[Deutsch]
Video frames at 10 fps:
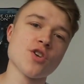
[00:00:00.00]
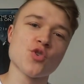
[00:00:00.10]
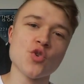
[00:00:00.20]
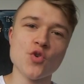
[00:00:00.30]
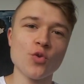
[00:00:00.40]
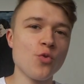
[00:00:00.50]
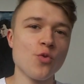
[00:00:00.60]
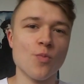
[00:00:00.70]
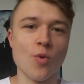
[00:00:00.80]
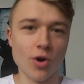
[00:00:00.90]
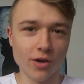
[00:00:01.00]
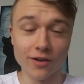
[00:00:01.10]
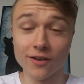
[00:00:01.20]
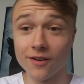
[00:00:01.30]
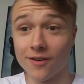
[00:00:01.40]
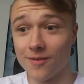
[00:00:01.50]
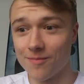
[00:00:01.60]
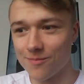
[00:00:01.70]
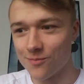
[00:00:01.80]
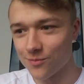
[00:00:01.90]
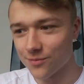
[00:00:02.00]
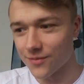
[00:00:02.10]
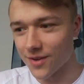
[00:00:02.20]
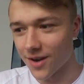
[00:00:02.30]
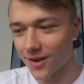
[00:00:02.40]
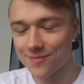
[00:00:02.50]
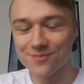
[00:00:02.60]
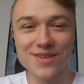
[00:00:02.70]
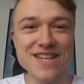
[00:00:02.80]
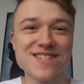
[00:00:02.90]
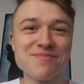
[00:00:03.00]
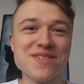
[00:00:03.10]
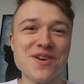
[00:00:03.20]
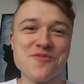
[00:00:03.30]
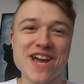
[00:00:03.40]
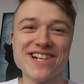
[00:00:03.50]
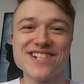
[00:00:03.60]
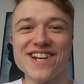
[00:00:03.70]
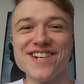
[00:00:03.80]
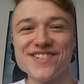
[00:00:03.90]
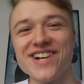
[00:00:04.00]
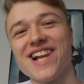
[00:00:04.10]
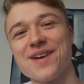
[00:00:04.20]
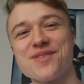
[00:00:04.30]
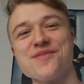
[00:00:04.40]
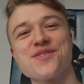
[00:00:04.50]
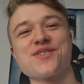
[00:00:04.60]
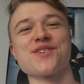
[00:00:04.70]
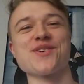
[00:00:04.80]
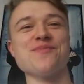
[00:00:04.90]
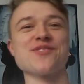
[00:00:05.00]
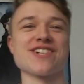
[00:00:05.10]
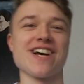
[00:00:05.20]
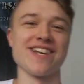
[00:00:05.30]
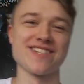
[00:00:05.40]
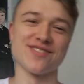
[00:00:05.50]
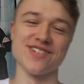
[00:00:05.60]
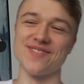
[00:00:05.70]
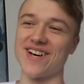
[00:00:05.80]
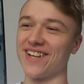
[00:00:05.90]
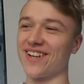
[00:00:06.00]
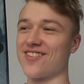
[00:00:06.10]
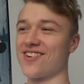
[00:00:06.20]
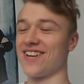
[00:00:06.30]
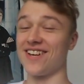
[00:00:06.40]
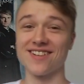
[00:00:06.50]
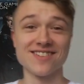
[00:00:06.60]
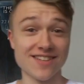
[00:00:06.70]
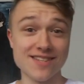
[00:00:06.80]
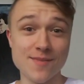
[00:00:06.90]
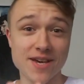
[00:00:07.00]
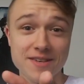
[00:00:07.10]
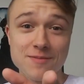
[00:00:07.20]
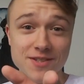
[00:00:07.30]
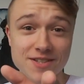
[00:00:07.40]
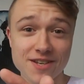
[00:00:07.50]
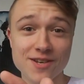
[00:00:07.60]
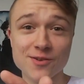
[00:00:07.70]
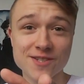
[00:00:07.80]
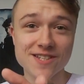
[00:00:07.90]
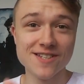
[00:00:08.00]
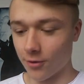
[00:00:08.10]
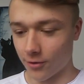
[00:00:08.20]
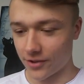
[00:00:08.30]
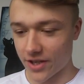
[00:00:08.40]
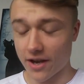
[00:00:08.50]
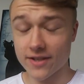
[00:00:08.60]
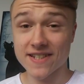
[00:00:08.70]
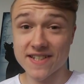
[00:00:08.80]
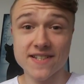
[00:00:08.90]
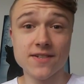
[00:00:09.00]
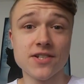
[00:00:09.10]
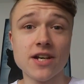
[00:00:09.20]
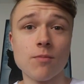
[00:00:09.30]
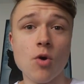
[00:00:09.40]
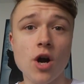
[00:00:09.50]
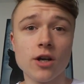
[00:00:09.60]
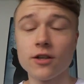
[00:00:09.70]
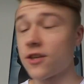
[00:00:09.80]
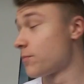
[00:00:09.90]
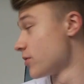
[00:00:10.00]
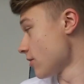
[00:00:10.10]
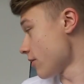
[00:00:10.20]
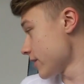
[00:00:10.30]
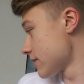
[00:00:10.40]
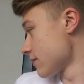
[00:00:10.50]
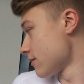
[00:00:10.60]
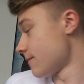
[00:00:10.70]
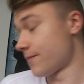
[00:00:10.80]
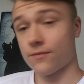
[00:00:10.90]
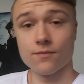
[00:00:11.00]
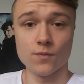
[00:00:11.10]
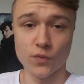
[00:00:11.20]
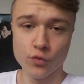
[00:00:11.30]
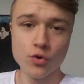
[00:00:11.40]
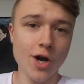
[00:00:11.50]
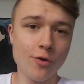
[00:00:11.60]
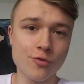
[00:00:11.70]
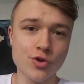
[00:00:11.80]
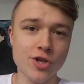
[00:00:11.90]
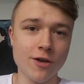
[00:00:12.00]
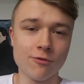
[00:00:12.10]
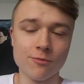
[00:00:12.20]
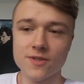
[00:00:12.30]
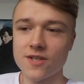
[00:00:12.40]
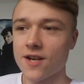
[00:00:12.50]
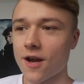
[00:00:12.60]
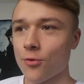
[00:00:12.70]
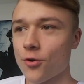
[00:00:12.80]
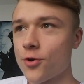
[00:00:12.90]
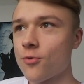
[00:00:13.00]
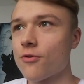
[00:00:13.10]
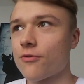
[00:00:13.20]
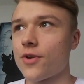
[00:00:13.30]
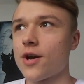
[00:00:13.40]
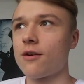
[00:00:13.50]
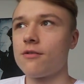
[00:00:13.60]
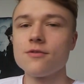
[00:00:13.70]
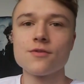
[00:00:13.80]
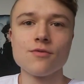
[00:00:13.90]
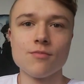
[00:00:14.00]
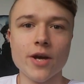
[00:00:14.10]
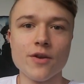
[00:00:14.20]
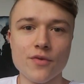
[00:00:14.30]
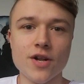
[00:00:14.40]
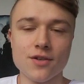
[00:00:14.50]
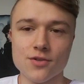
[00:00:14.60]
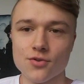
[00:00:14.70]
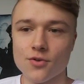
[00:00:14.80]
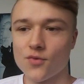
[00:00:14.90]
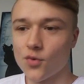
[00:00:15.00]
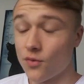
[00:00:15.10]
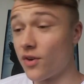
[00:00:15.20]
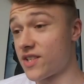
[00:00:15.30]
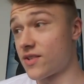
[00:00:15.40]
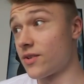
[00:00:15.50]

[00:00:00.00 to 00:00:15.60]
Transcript: wunderschönen guten Morgen. Ähm, ja, das mit der Reaction hat nicht so geklappt, da wusste schon Bescheid von einem anderen Kollegen. Das merke ich mir, jetzt, Thaddeus. Und ja, es ist jetzt Sonntagmorgen. Ich bin heute früher aufgestanden, um 10 nach 9 ungefähr. Ist für meine Verhältnisse schon früh, weil ich